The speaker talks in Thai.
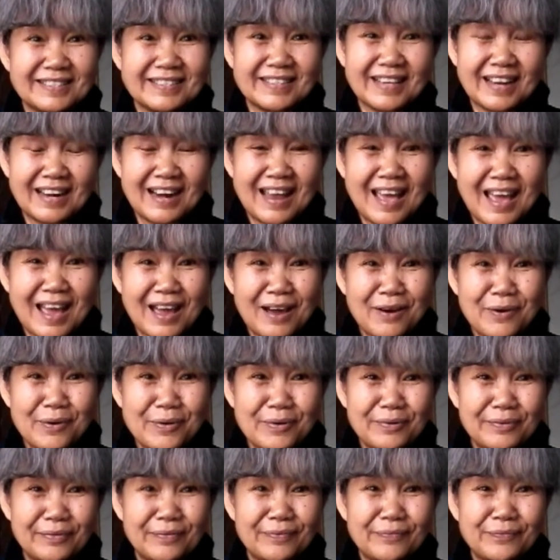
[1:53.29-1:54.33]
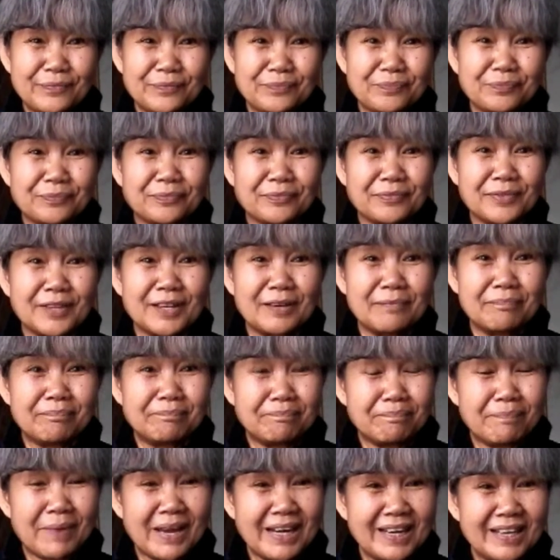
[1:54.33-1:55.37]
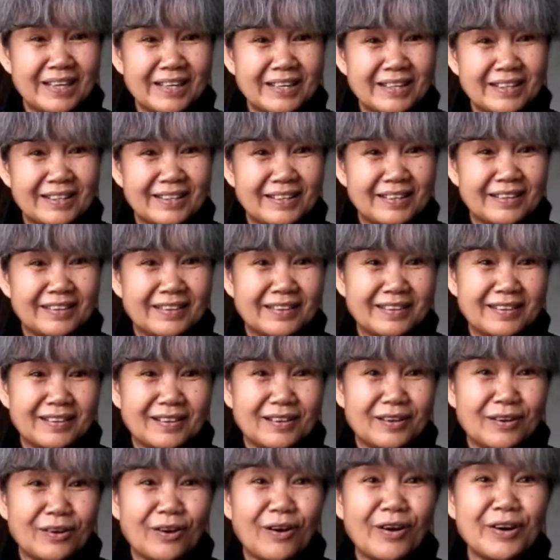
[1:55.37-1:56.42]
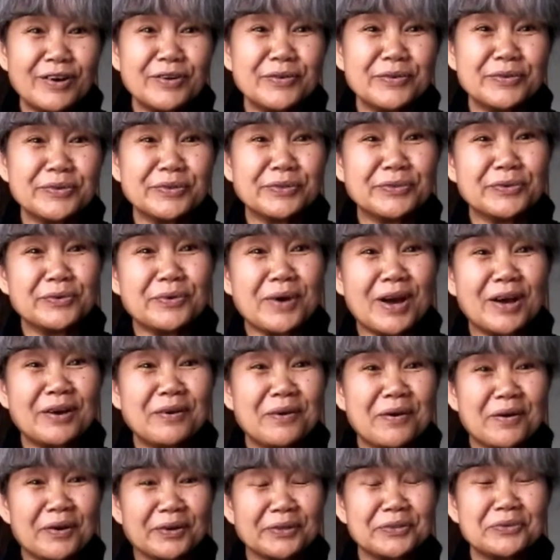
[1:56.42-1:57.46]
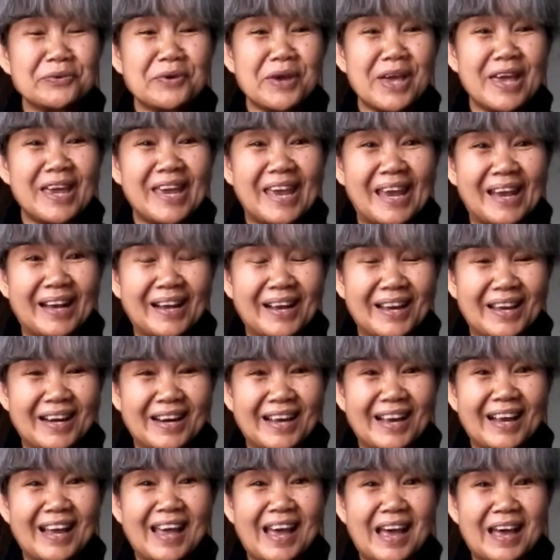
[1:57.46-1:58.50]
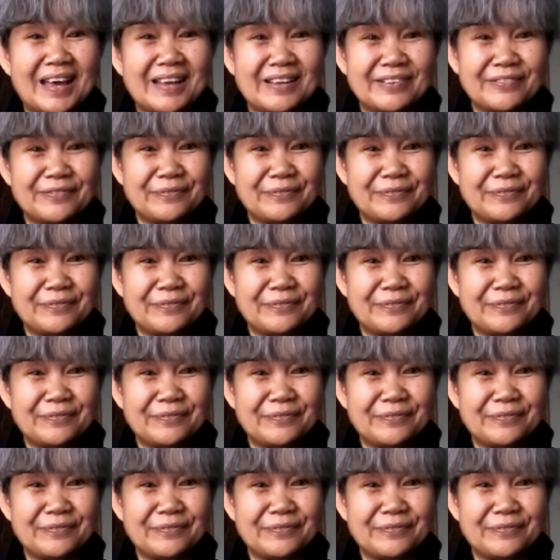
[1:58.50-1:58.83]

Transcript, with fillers: เสร็จแล้วปนิดก็ดูตั๋วของตัวเองอะนะคะ